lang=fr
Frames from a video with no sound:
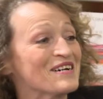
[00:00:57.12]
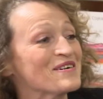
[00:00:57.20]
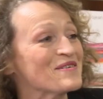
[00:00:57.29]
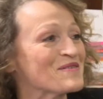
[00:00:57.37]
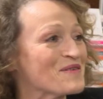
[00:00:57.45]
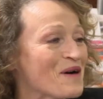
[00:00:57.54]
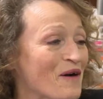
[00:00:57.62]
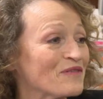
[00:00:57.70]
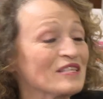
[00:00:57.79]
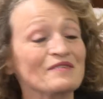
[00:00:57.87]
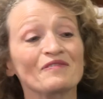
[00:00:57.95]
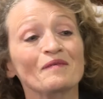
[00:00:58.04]
euh,
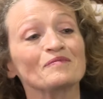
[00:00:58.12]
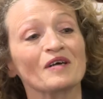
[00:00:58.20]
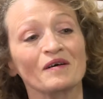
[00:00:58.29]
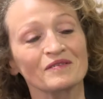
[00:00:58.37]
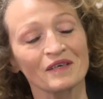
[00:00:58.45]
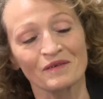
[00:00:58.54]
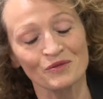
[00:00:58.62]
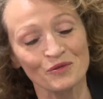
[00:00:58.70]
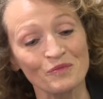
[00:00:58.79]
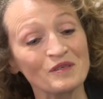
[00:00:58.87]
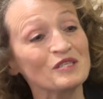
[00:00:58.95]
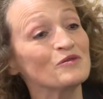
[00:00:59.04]
enfin des femmes de
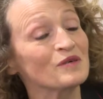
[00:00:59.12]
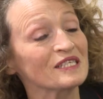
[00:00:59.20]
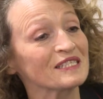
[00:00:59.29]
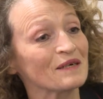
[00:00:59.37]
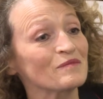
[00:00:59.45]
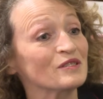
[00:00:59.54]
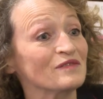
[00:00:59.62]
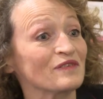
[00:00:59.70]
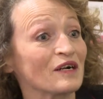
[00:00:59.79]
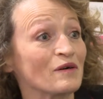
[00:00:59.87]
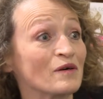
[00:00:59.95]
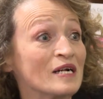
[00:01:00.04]
milieux extrêmement
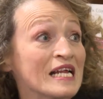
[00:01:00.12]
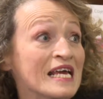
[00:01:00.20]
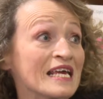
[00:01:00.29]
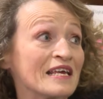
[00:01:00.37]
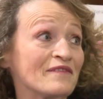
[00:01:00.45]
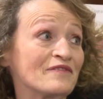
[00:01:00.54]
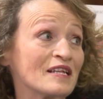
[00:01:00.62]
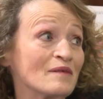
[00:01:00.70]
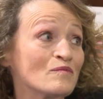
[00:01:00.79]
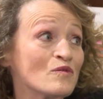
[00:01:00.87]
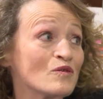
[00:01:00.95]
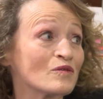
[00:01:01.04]
différents. Et
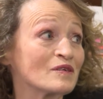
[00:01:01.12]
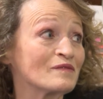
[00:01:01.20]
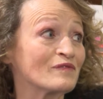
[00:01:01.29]
finalement, il